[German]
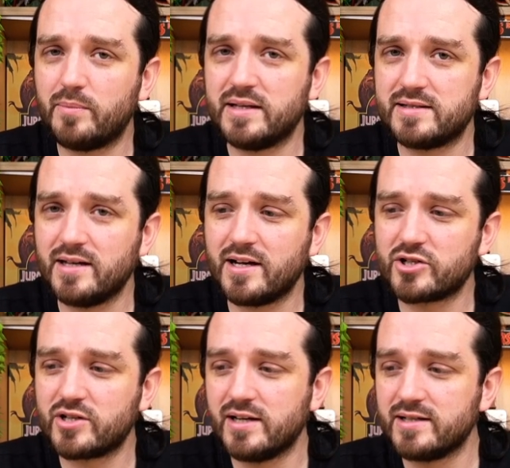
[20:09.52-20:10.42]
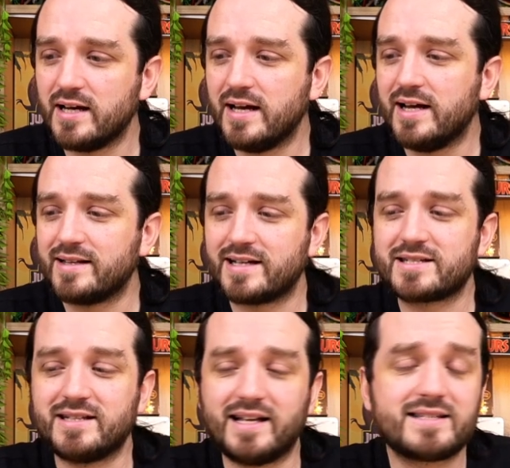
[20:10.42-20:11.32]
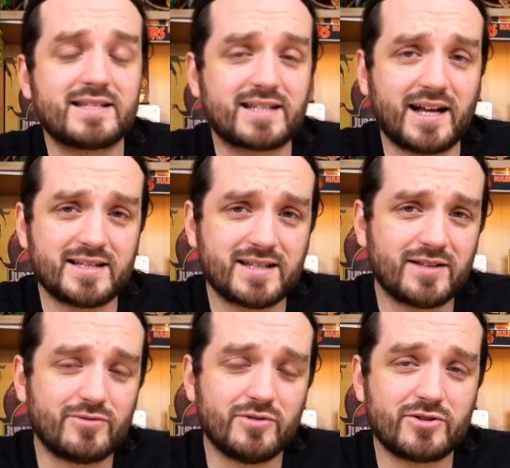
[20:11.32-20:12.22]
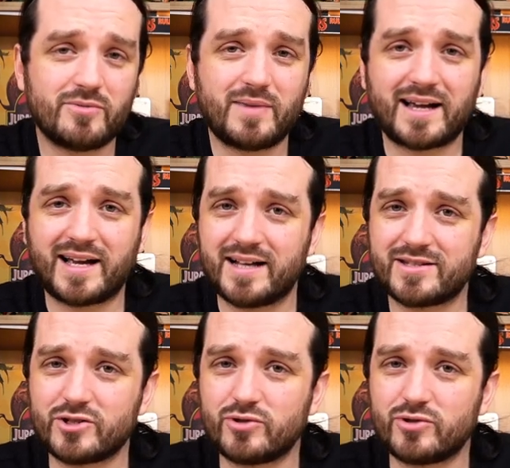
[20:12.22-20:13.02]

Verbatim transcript: am PC erstellt. Das lässt das Ganze natürlich nochmal ein ganzes